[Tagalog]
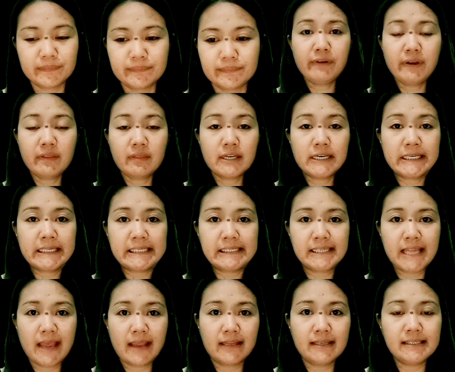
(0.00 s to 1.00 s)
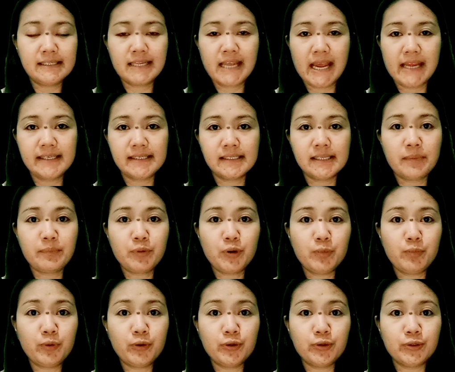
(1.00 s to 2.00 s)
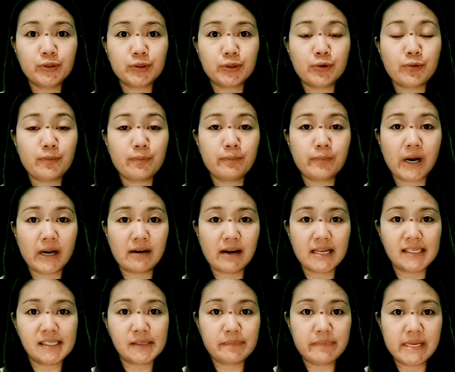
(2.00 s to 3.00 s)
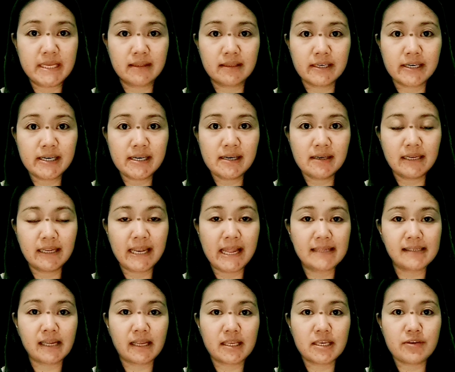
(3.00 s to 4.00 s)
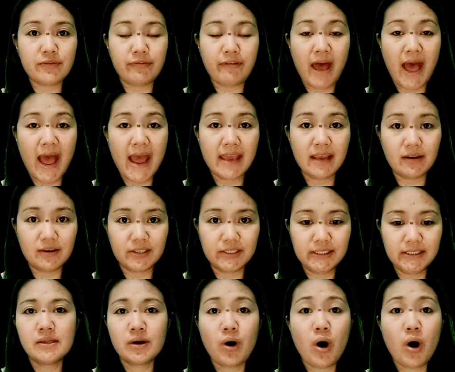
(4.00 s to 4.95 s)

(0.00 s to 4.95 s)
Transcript: Every 30 seconds guys, napupuno tong progress meter na nasa gift icon.